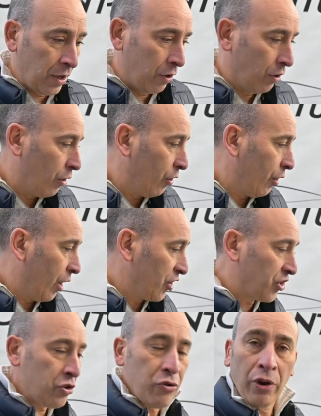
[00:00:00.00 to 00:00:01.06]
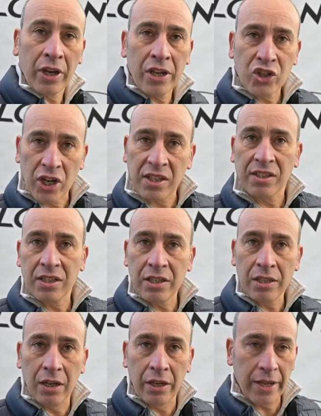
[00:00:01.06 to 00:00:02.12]
euh, ingénierie,
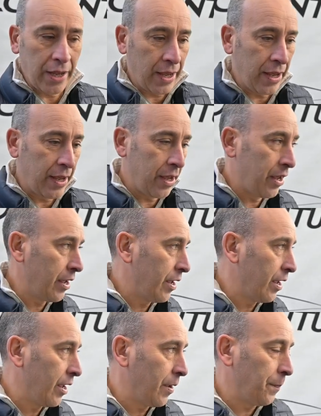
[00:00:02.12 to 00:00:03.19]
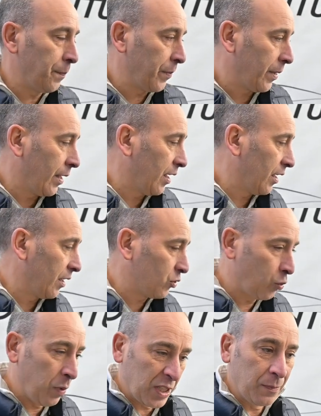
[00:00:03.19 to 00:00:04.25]
châssis et, et, et
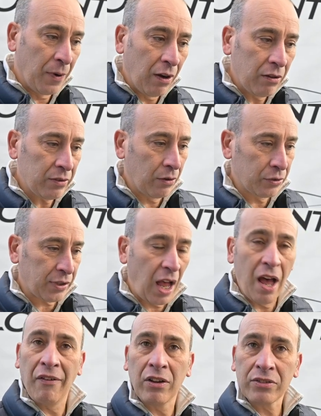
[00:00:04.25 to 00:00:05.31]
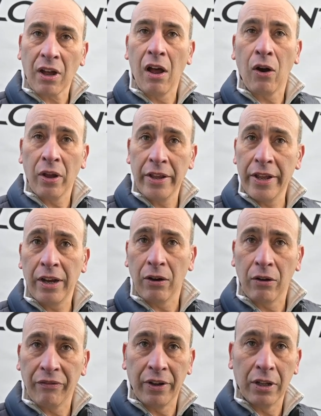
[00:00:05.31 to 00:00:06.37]
soubassement, train avant, train arrière,
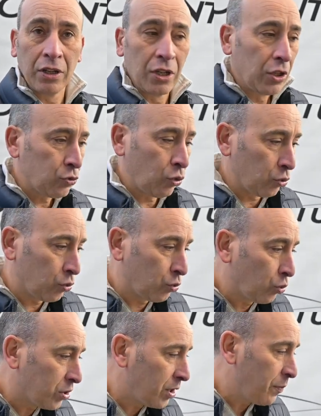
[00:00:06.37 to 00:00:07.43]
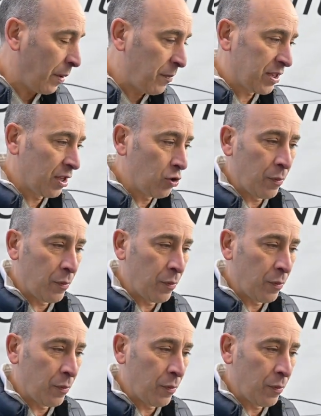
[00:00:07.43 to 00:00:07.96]
enfin tout, ce qui permettait de